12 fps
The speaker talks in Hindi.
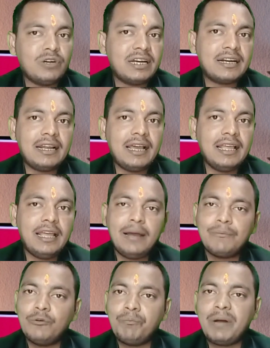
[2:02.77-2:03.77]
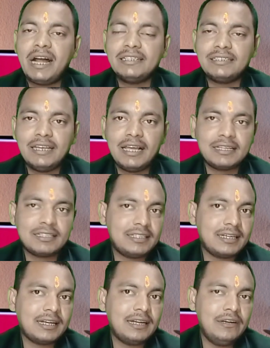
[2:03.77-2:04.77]
तीन काम आपको करना है
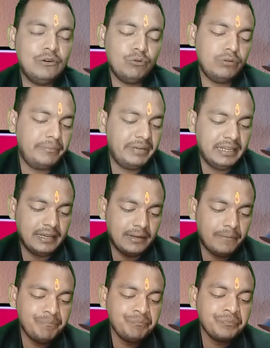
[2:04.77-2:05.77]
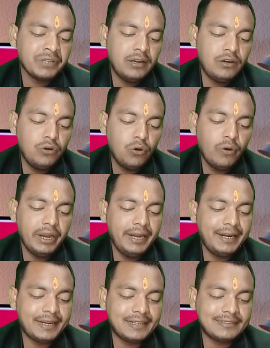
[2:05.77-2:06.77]
आपको पांच लाख तक का लोन
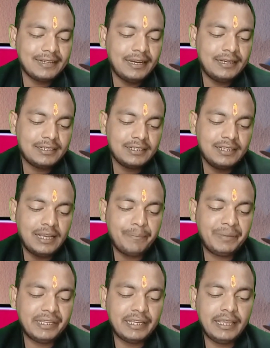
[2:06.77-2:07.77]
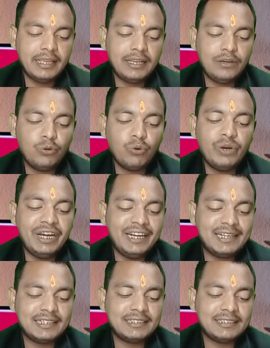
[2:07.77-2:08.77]
मिलेगा लो इंटरेस्ट रेट यहाँ
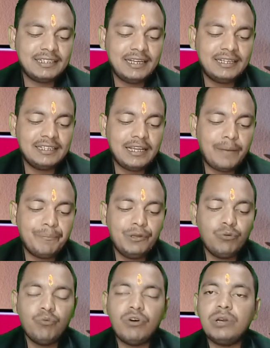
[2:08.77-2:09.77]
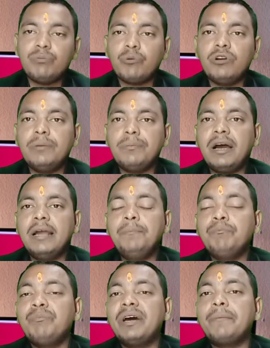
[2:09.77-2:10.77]
पे देखिए लो इंटरेस्ट रेट यहाँ पे
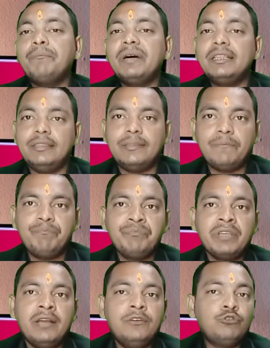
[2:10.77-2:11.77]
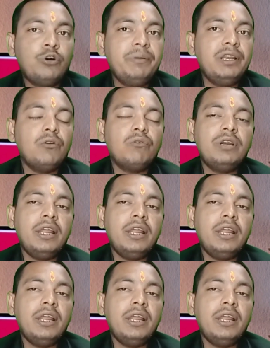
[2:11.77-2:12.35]
फाइव पर मंथ